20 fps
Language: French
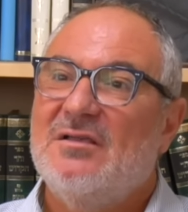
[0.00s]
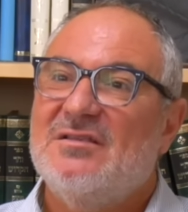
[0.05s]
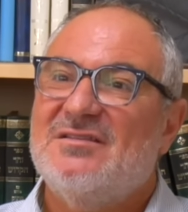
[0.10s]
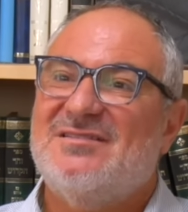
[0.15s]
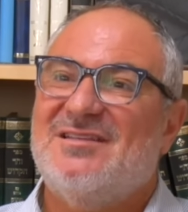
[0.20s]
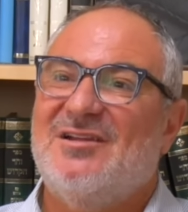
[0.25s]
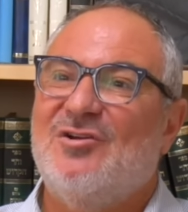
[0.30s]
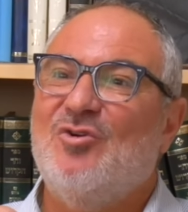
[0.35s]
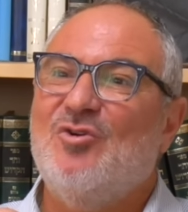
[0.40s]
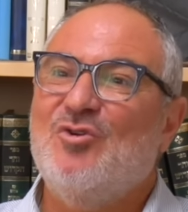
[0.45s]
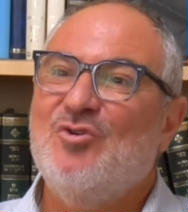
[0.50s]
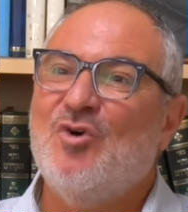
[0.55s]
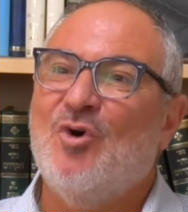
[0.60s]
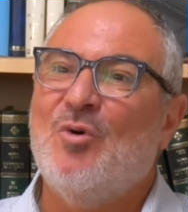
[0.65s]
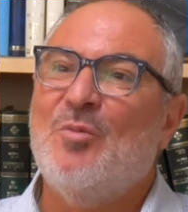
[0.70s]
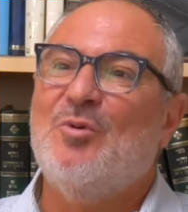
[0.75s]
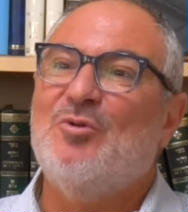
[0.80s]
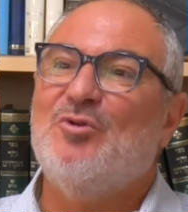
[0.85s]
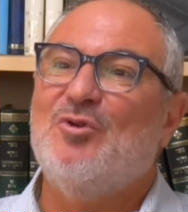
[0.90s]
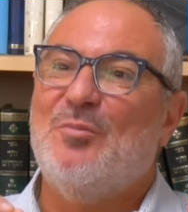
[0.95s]
C'est le
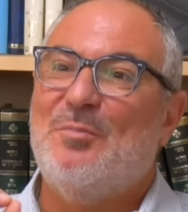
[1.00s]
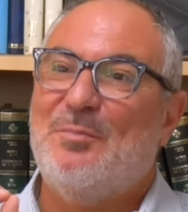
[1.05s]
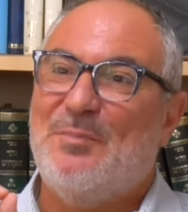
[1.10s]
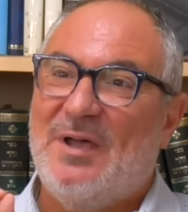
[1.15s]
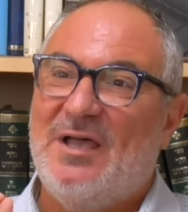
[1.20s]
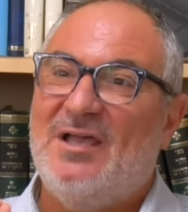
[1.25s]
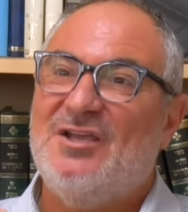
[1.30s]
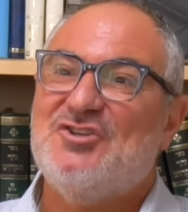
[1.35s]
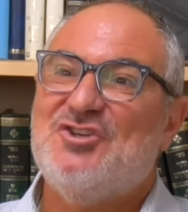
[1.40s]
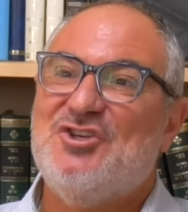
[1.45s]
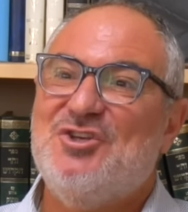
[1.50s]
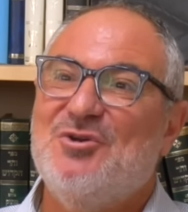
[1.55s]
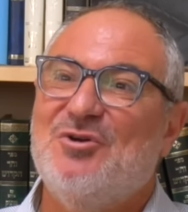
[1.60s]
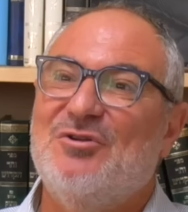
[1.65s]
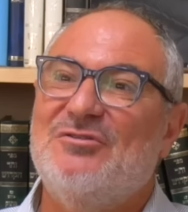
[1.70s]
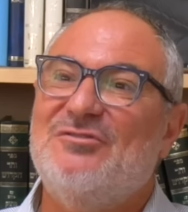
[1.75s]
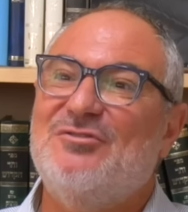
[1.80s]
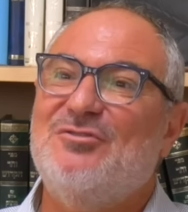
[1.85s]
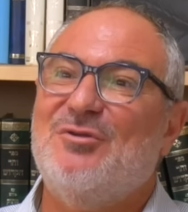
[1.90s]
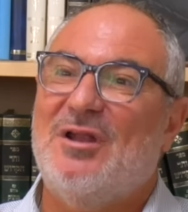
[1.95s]
nombre de
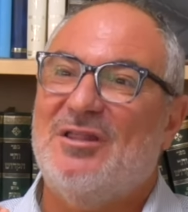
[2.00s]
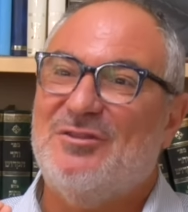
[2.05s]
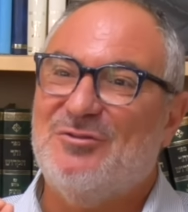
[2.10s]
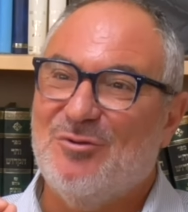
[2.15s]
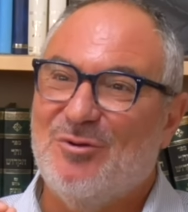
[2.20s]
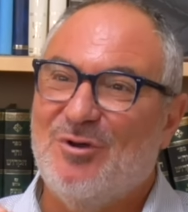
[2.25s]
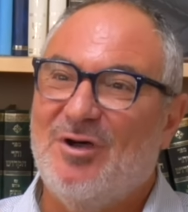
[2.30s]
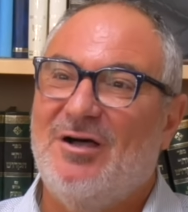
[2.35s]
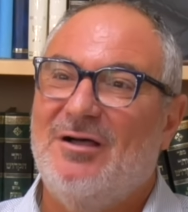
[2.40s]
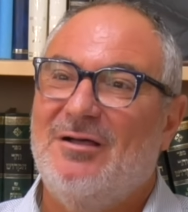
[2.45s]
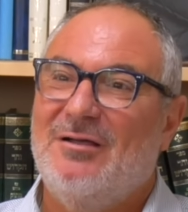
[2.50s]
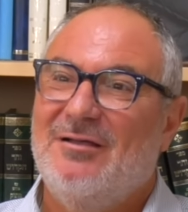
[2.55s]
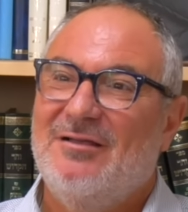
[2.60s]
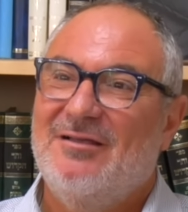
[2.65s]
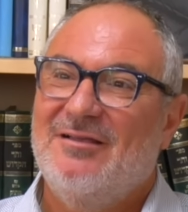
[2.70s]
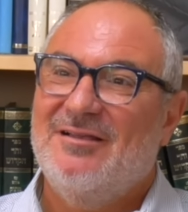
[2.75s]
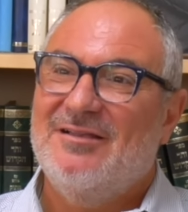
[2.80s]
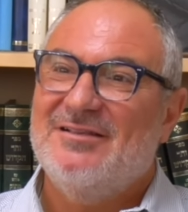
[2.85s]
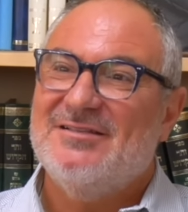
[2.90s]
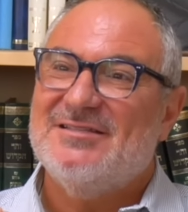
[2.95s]
parachiotes de la Torah,
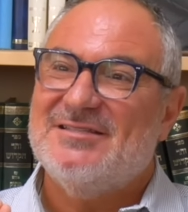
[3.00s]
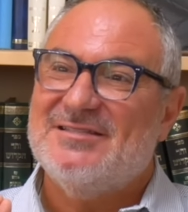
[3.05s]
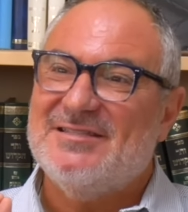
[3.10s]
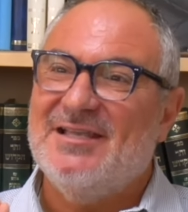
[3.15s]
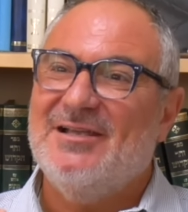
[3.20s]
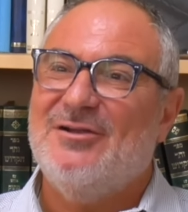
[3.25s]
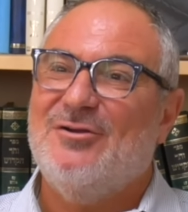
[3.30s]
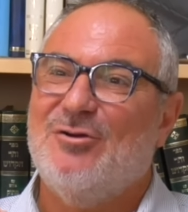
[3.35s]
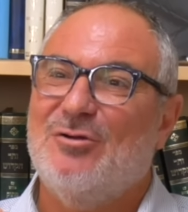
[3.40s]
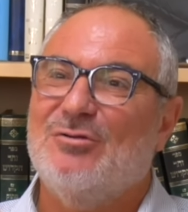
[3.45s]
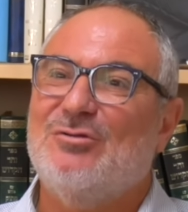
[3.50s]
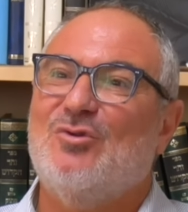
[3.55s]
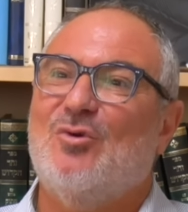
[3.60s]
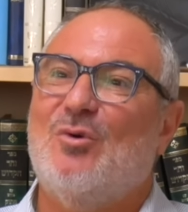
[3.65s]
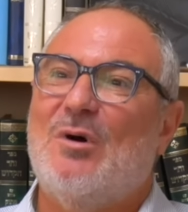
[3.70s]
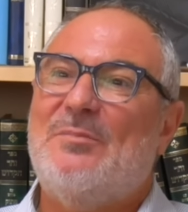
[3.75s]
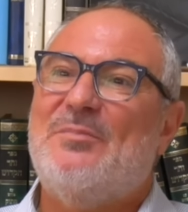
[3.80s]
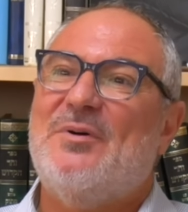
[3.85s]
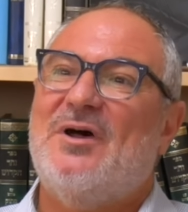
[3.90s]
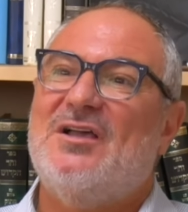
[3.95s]

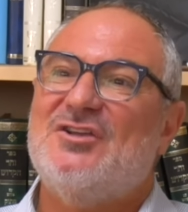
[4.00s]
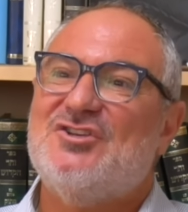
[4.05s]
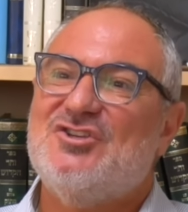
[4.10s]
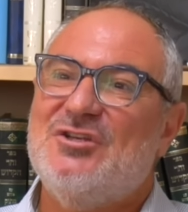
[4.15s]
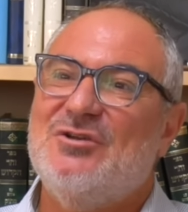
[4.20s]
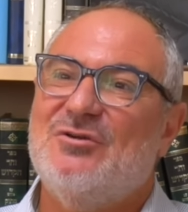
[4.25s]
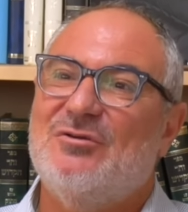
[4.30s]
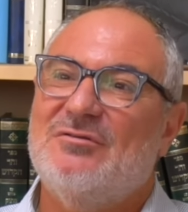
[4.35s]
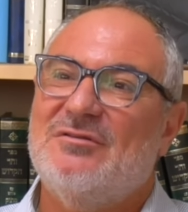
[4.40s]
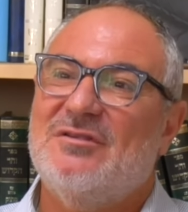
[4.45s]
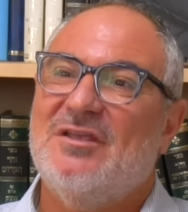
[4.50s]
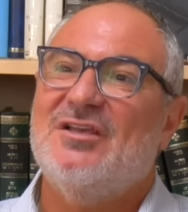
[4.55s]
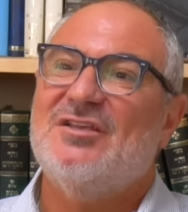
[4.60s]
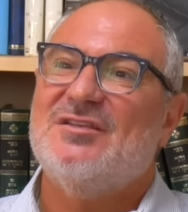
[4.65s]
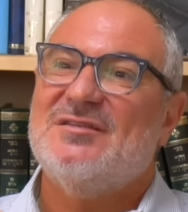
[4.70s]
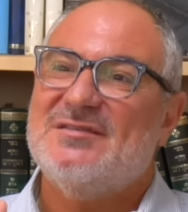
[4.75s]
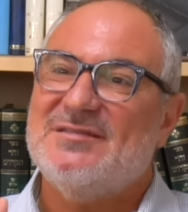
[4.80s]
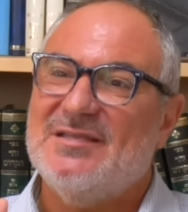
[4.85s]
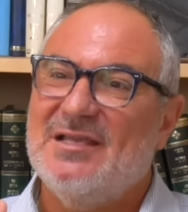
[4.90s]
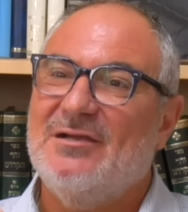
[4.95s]
53 parachiotes,
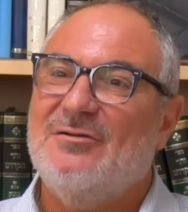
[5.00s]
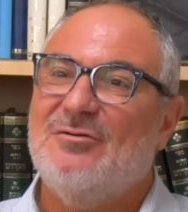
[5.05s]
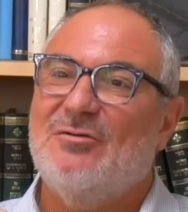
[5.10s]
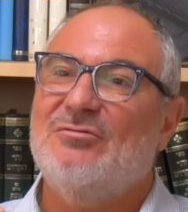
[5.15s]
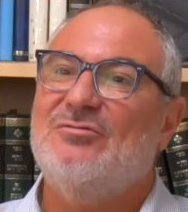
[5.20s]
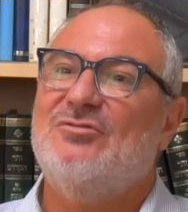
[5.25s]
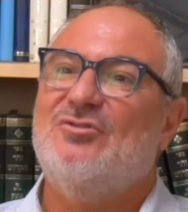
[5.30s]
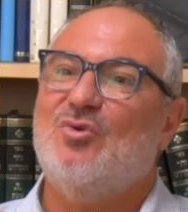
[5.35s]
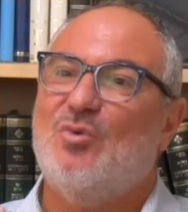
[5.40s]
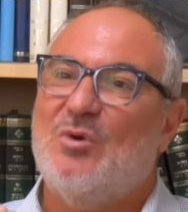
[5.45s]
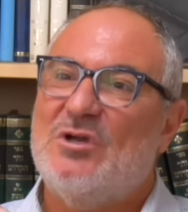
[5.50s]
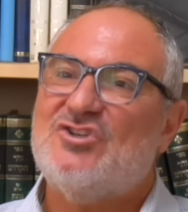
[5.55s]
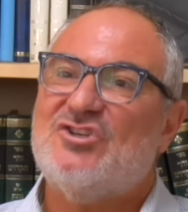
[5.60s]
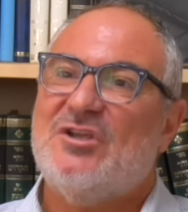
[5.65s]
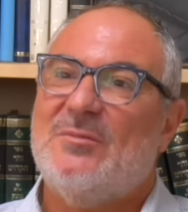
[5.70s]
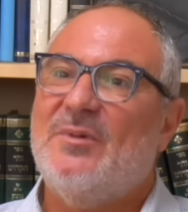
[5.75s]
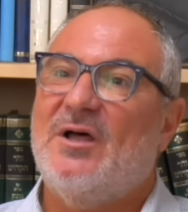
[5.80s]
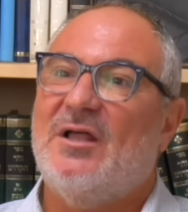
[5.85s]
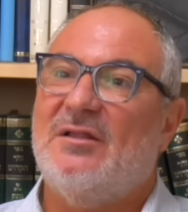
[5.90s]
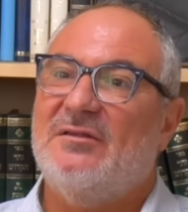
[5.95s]
53
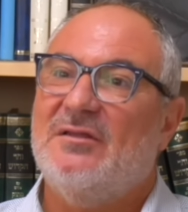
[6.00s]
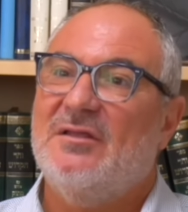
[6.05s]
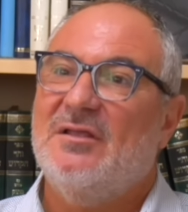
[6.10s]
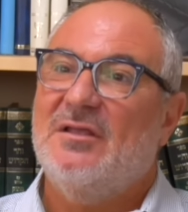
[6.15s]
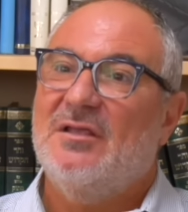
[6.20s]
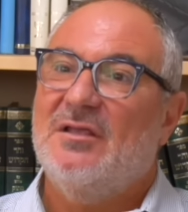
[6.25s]
Shabbat.